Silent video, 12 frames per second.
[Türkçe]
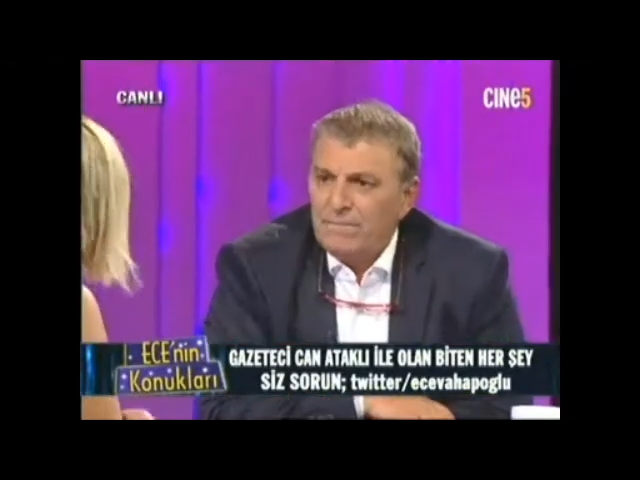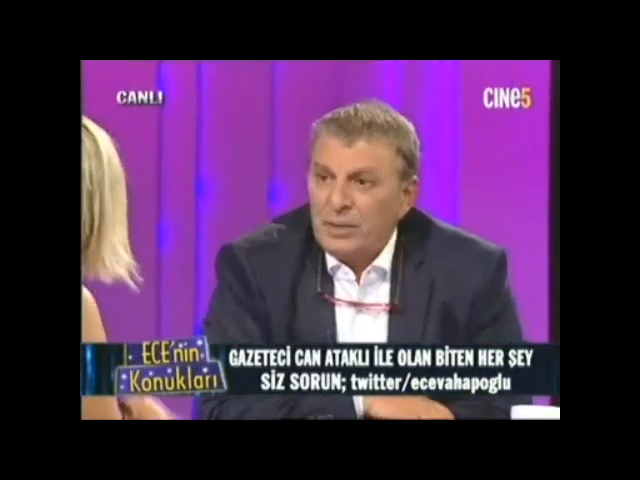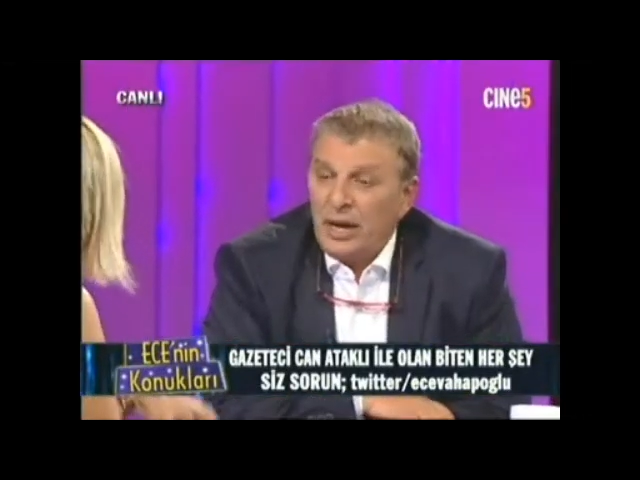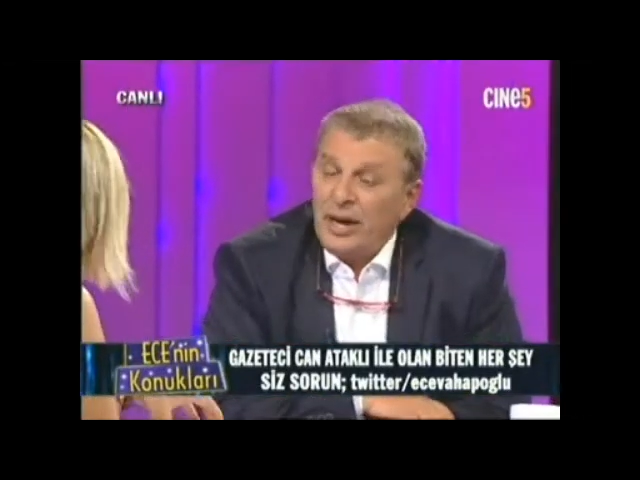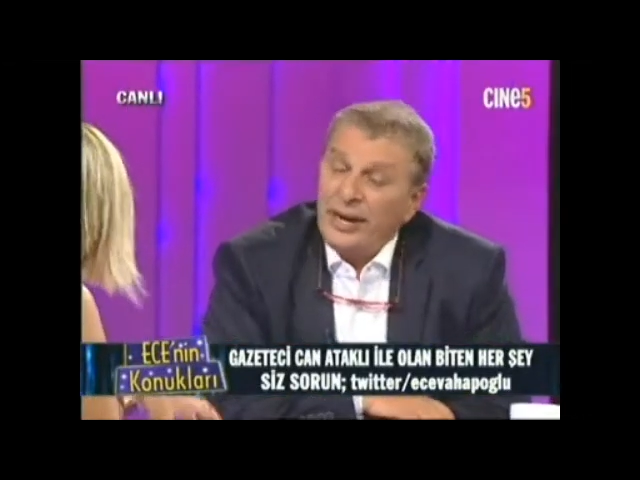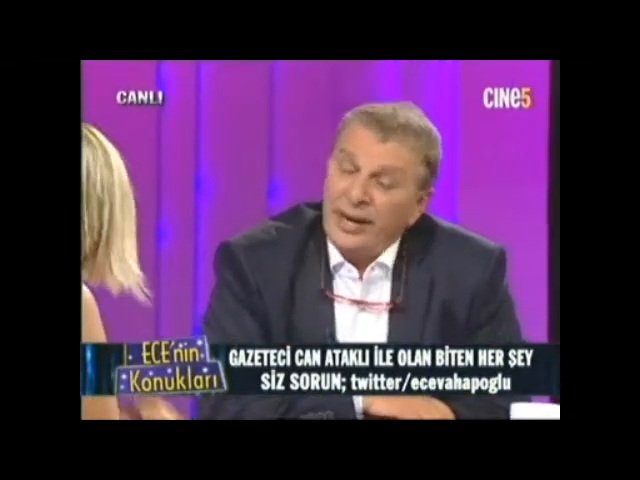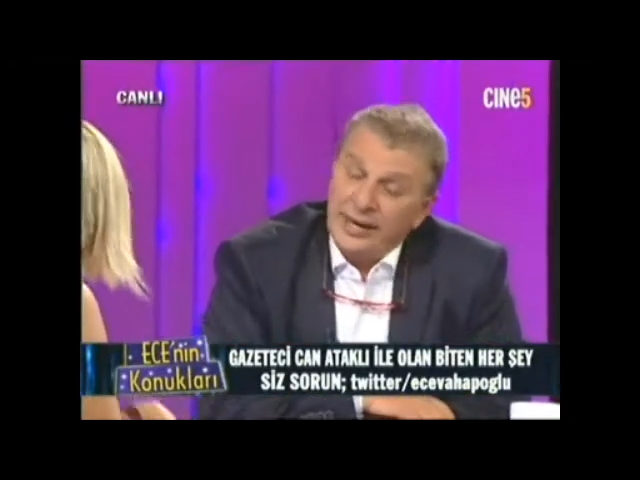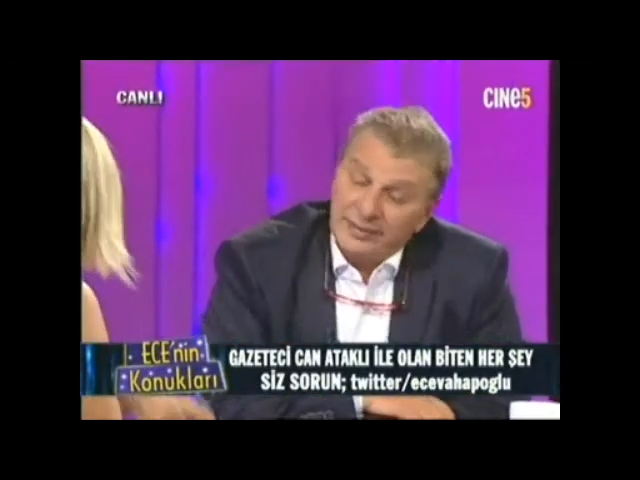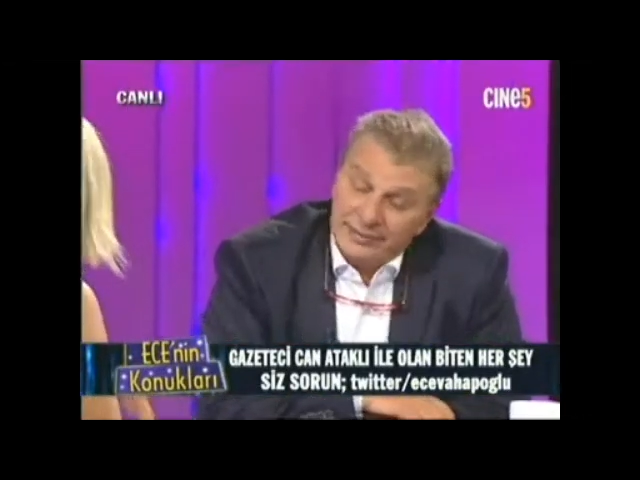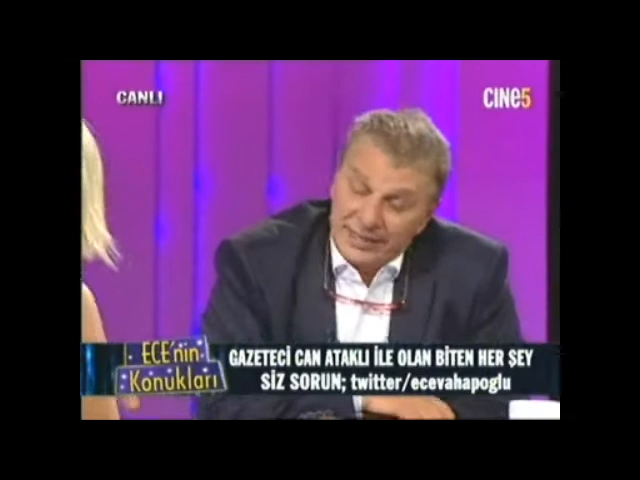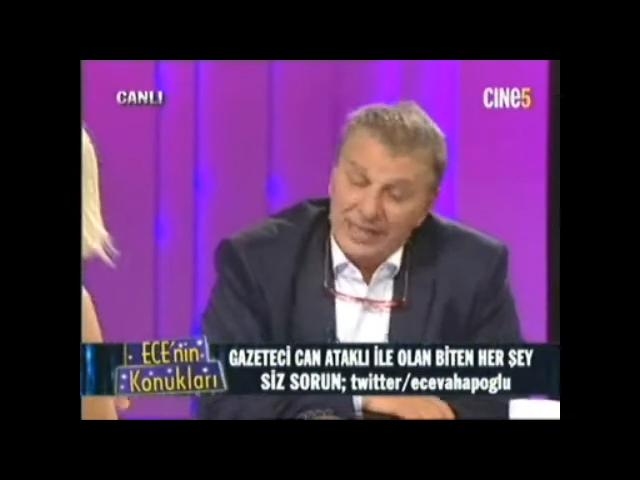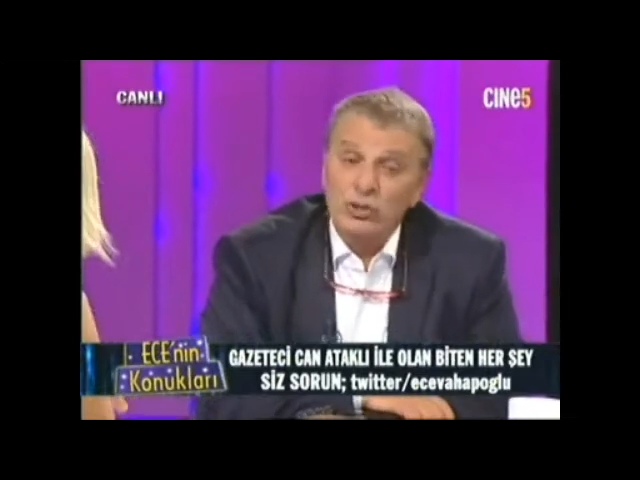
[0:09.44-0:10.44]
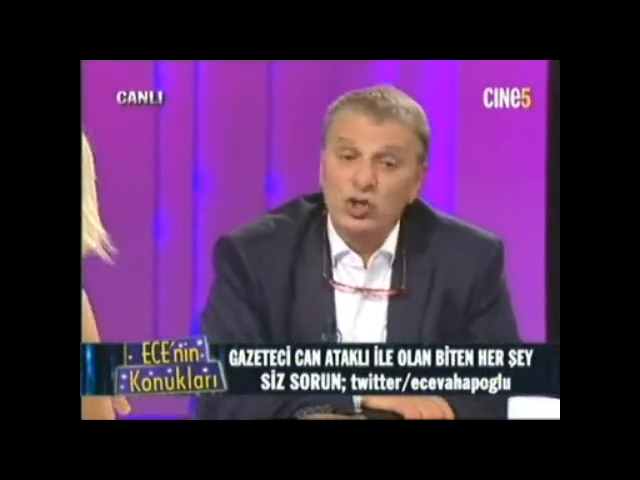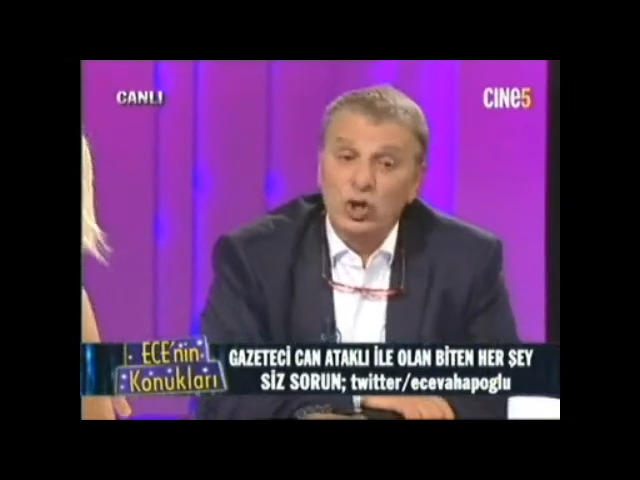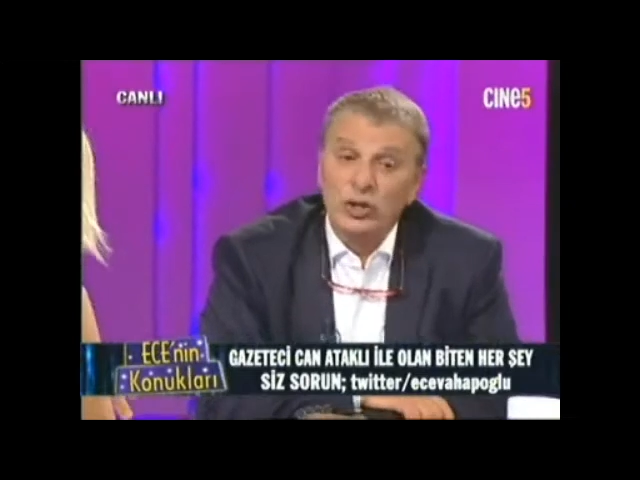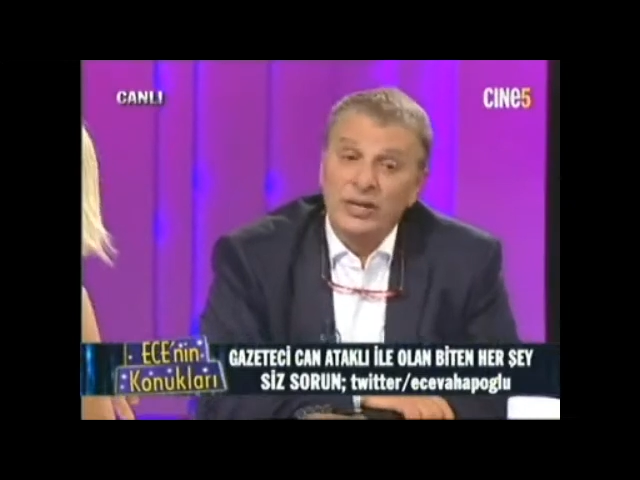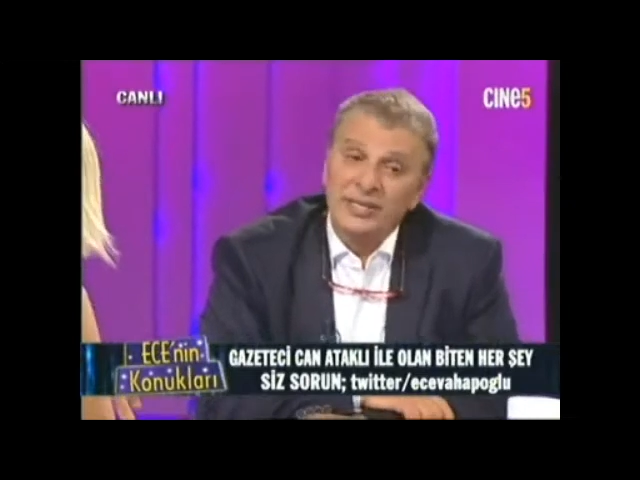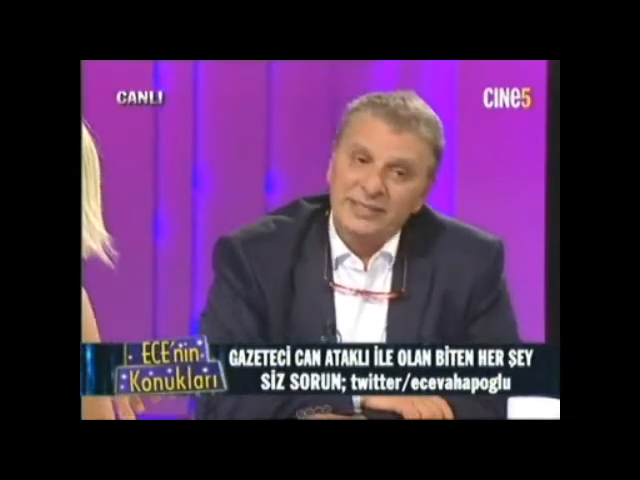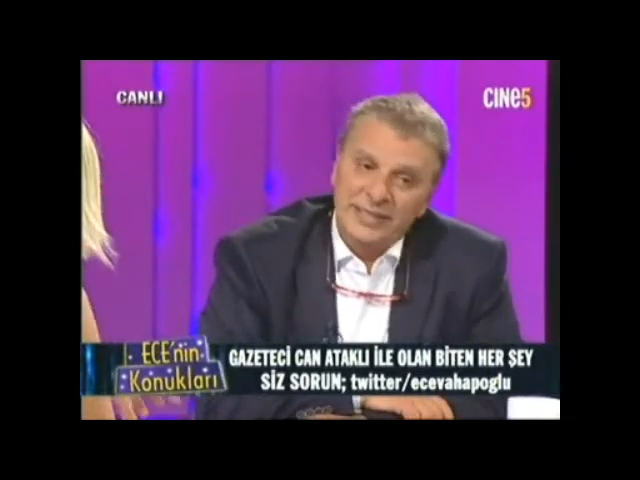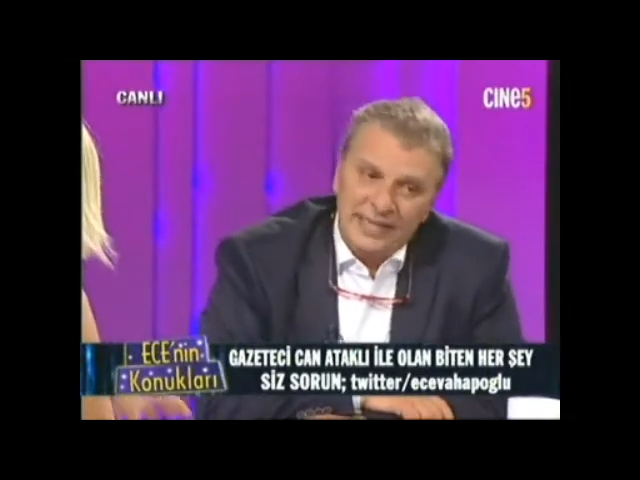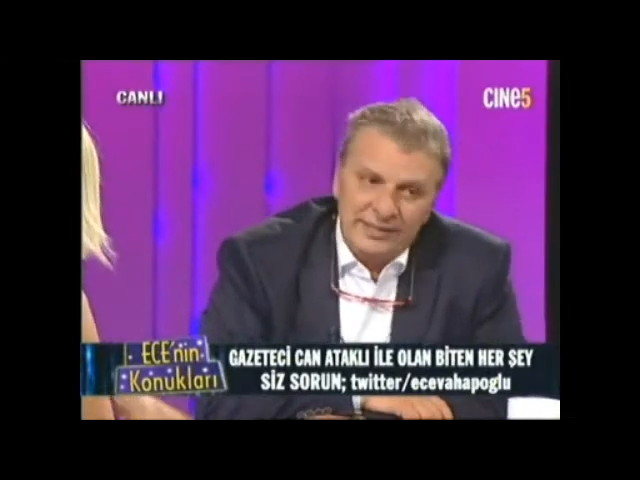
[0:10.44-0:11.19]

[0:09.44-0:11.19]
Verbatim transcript: da var mı ama hayır, köşelerde de var. Televizyonların